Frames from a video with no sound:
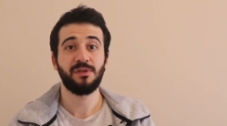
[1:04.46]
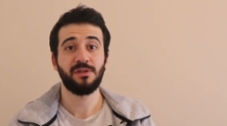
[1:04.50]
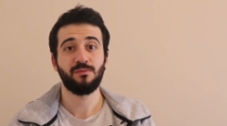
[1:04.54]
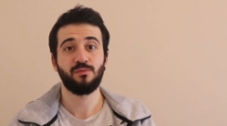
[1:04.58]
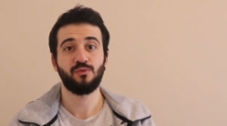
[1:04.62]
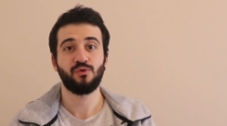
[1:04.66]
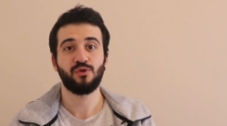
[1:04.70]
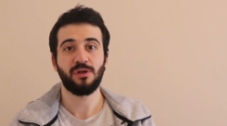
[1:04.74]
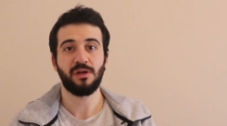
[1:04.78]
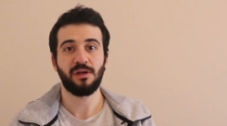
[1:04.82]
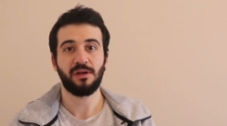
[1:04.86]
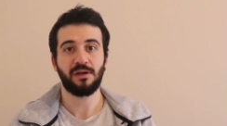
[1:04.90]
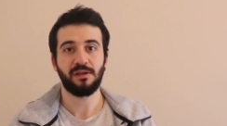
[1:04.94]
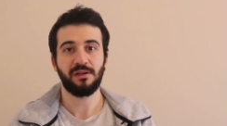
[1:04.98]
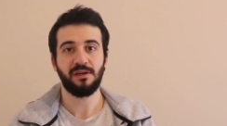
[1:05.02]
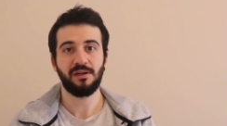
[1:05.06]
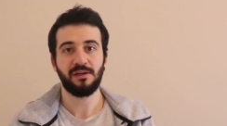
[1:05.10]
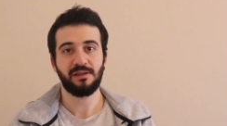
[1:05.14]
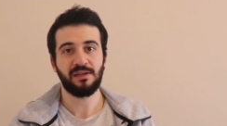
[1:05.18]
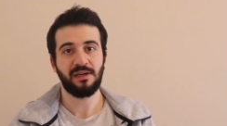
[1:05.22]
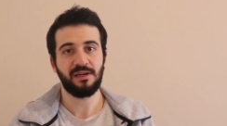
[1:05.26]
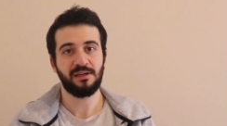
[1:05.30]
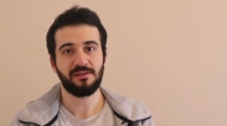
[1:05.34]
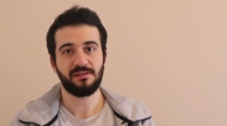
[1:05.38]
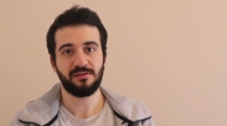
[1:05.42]
1.30'a
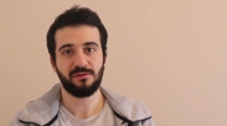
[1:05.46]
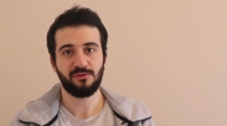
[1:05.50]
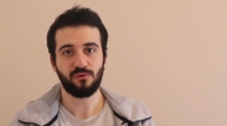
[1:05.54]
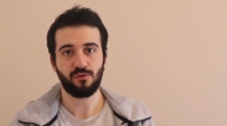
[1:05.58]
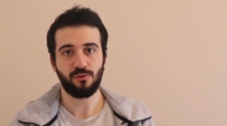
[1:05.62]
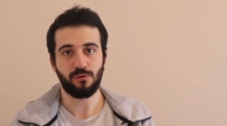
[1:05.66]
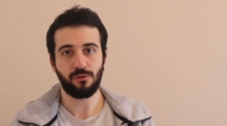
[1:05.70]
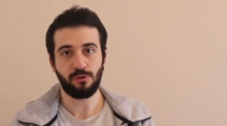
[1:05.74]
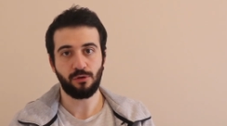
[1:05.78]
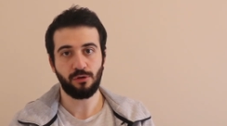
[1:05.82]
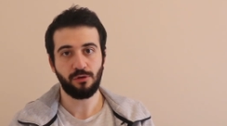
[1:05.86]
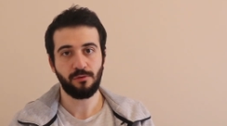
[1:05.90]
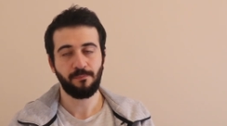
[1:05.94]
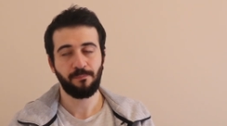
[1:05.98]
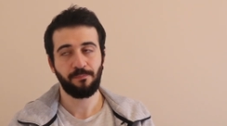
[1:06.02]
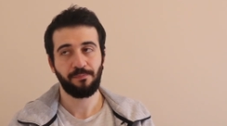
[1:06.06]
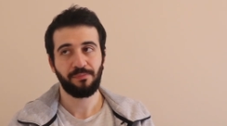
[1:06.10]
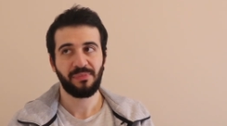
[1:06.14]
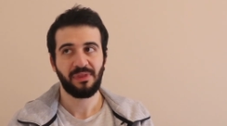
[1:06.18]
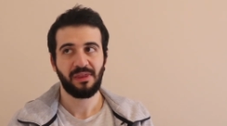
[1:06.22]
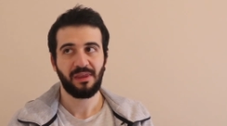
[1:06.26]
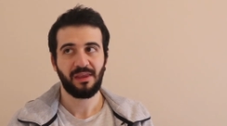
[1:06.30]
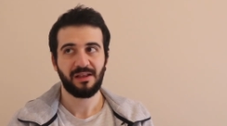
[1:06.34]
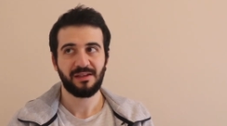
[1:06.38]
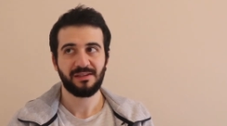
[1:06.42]
kadar dersiniz oluyor.
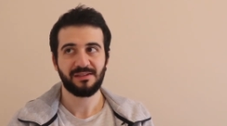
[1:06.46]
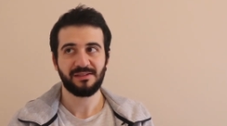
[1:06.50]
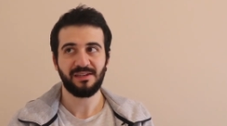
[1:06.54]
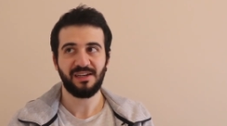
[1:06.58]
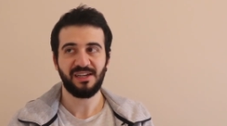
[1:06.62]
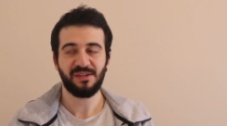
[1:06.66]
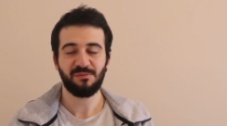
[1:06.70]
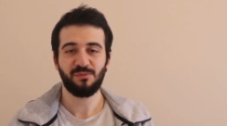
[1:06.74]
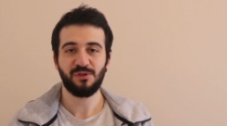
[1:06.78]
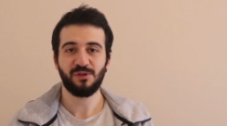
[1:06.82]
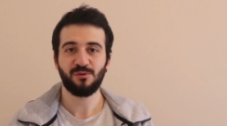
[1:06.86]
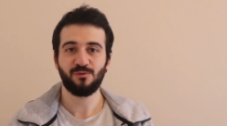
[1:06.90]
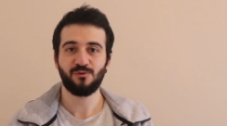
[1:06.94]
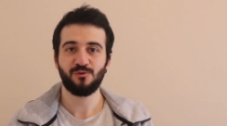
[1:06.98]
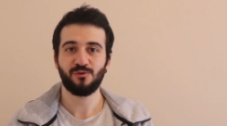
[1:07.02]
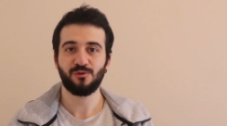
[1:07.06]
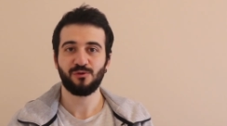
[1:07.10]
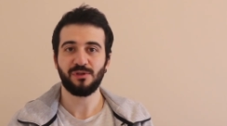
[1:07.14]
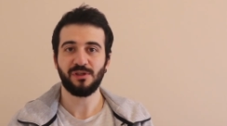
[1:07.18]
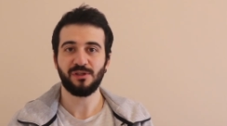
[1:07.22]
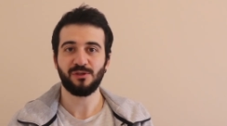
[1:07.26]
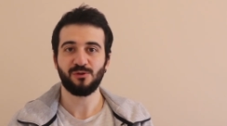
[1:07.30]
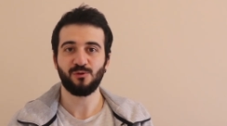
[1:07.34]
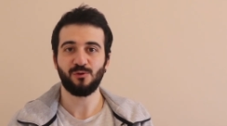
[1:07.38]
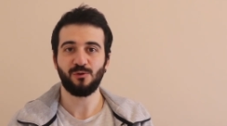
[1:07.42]
Saat
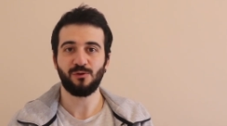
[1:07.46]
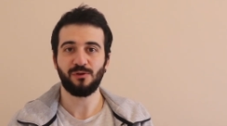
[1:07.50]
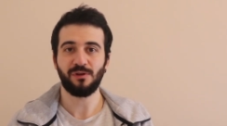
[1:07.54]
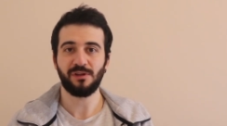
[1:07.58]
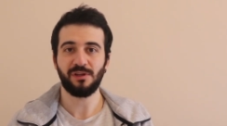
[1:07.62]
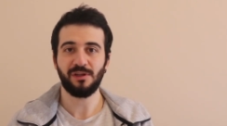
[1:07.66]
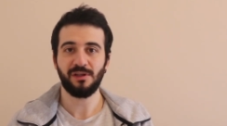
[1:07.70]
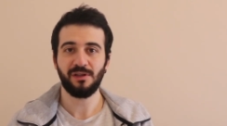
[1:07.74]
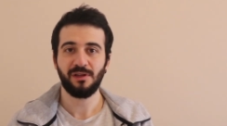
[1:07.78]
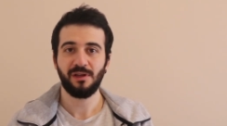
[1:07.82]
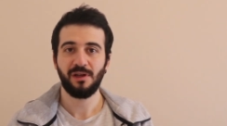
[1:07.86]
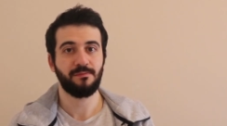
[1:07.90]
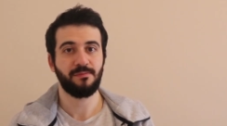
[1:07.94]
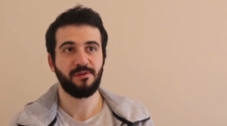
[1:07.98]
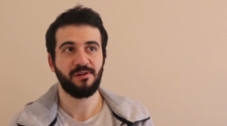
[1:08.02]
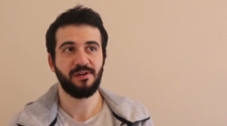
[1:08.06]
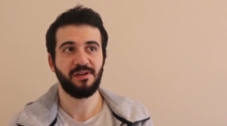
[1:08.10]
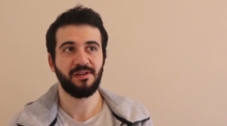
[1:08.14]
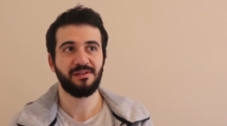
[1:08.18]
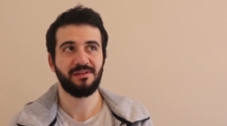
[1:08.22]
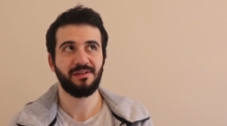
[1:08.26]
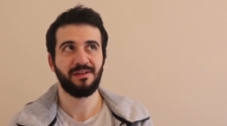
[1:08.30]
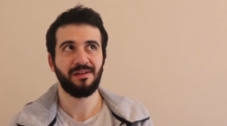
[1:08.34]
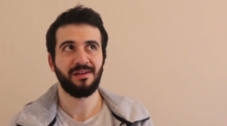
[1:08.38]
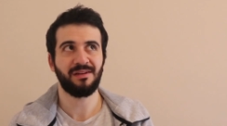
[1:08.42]
1.30'dan sonra da
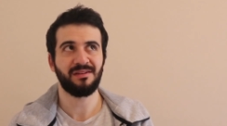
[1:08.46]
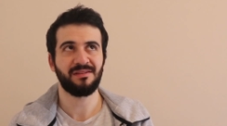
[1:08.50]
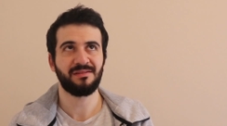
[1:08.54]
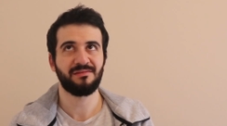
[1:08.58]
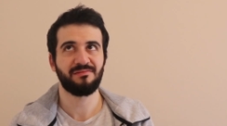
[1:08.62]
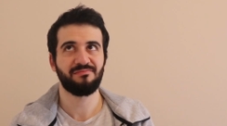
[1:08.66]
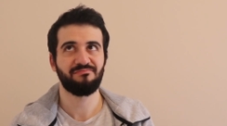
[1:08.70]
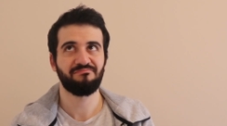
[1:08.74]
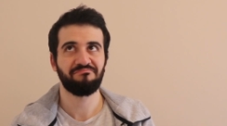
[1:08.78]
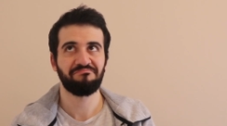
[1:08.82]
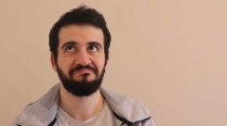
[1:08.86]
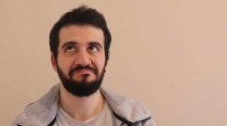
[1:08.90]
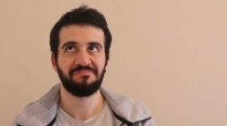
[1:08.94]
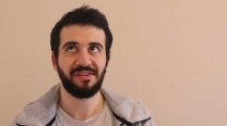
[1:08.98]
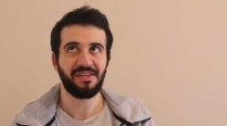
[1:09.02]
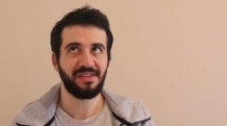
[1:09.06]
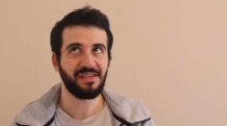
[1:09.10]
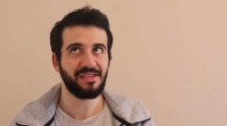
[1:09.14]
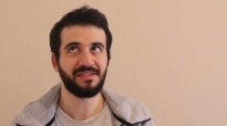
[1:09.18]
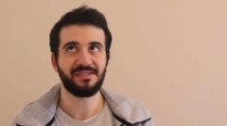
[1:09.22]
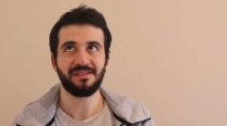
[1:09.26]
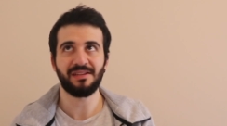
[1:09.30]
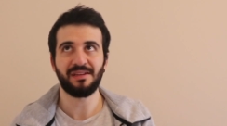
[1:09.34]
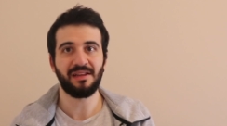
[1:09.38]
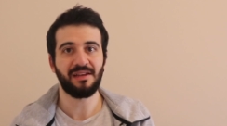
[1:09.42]
partiler,
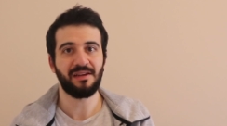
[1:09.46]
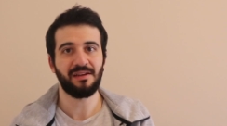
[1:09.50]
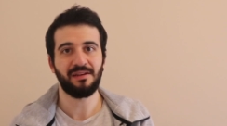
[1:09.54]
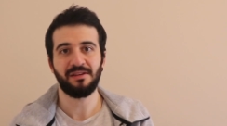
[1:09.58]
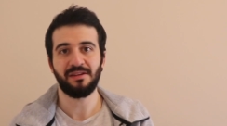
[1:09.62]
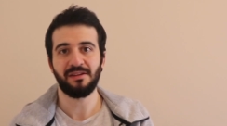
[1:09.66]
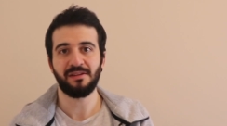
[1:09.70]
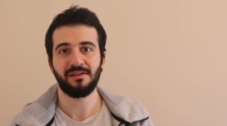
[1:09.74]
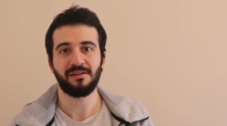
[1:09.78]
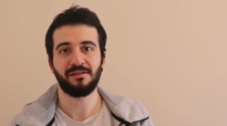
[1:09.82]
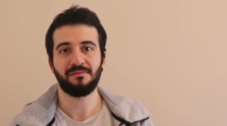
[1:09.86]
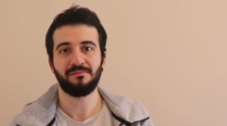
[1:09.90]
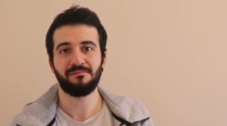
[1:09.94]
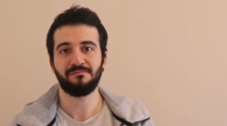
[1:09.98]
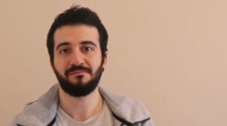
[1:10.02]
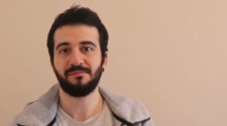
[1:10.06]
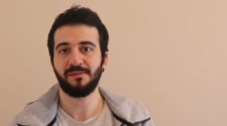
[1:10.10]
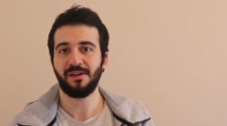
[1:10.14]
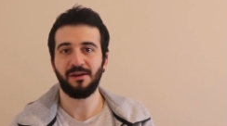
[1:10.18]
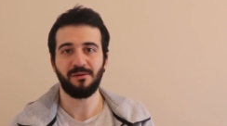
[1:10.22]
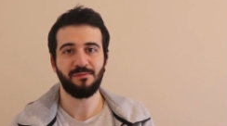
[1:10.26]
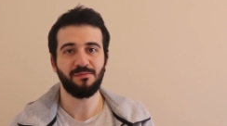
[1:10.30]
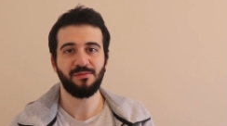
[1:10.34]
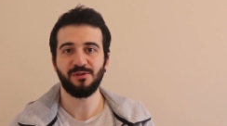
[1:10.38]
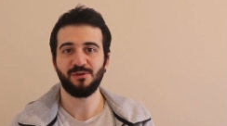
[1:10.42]
geziler ya da
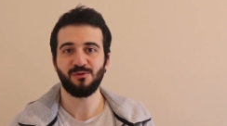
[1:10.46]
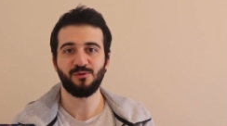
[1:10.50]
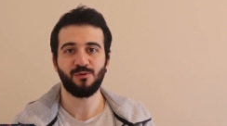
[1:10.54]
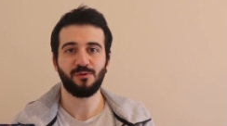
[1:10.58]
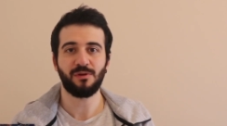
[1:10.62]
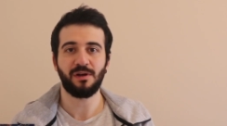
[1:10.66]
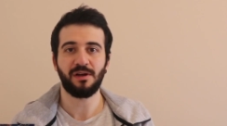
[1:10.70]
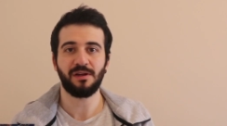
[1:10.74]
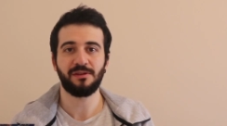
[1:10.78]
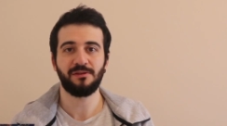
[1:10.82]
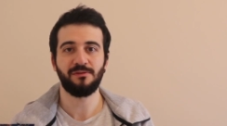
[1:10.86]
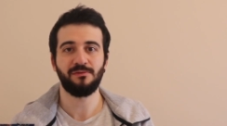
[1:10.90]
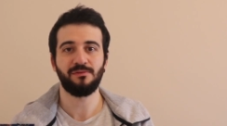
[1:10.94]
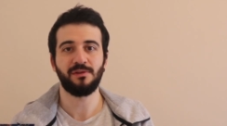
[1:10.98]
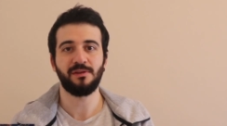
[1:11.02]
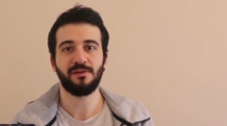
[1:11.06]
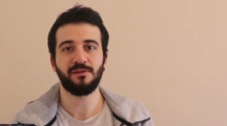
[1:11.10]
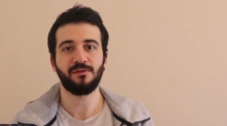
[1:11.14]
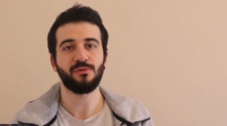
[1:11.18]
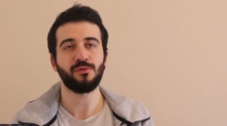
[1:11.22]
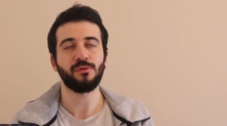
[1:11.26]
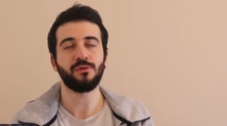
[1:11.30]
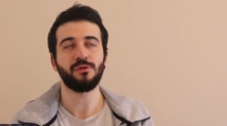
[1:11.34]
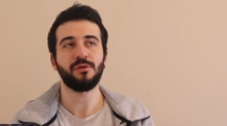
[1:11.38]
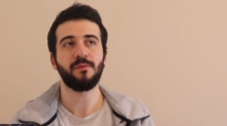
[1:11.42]
daha birçok
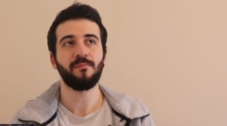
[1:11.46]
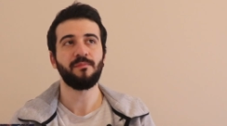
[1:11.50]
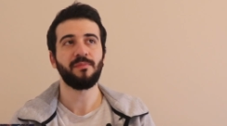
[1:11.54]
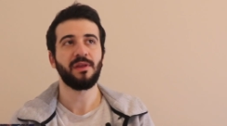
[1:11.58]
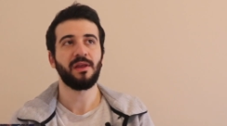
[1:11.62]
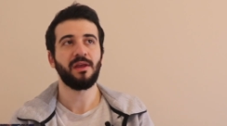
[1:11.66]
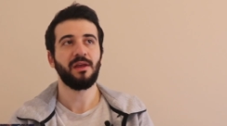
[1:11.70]
aktiviteler oluyor.